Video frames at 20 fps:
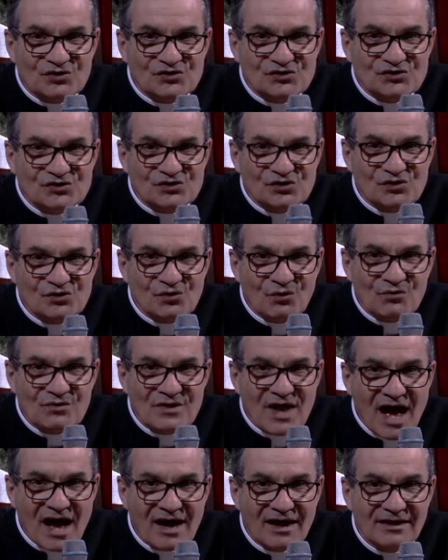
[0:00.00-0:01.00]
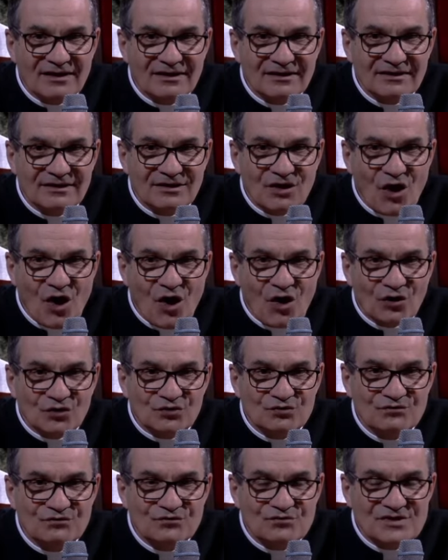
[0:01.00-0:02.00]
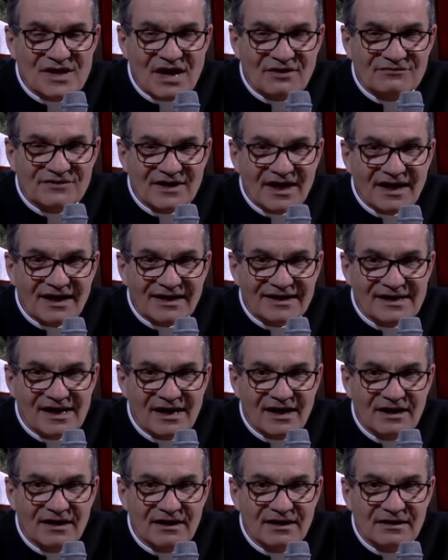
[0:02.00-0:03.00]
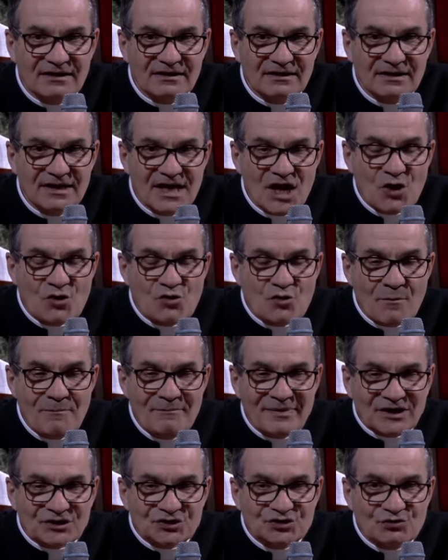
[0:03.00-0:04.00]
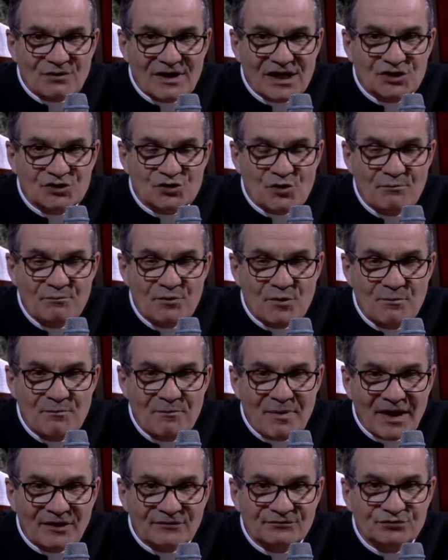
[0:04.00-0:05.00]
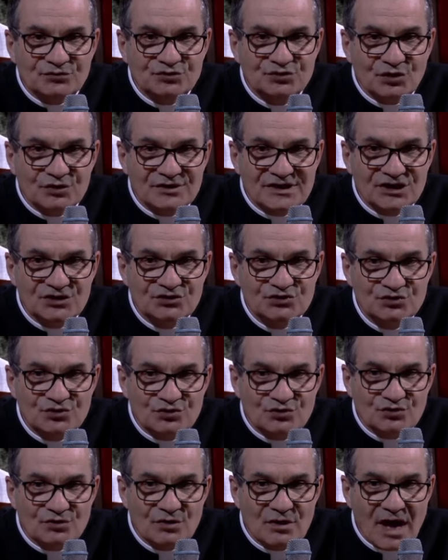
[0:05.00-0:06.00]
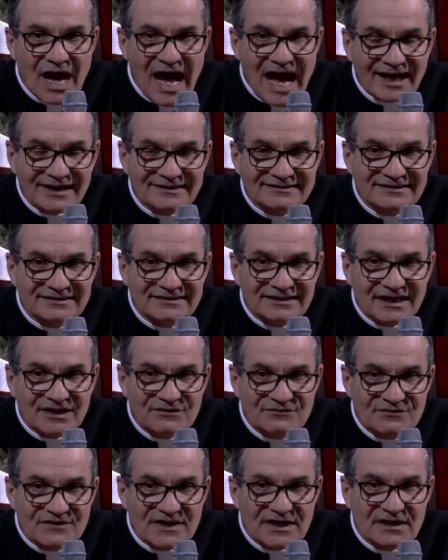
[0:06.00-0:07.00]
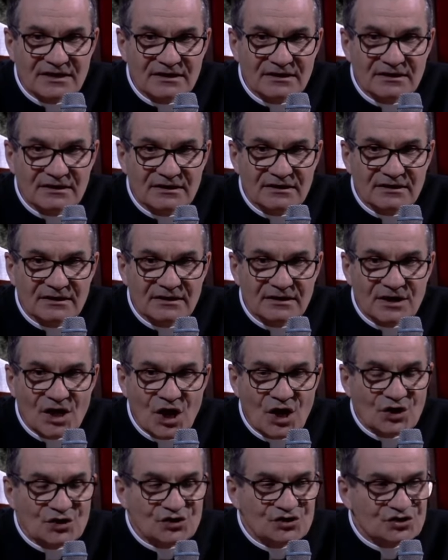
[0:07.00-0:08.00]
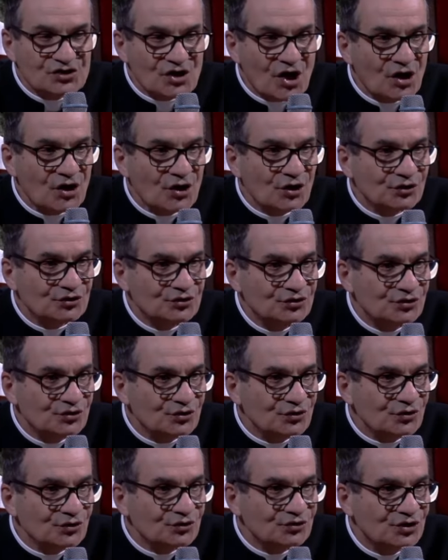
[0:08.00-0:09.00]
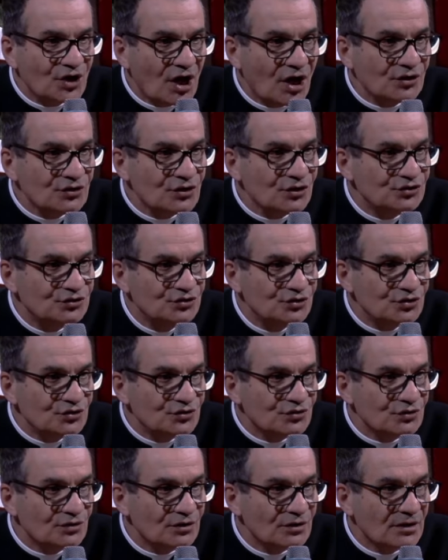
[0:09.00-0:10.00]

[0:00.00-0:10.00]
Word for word: ce que l'on a, or vous n'avez rien. Le Père Joël ne peut pas vous donner Dieu, arrêtez de rêver. Seul Dieu donne Dieu.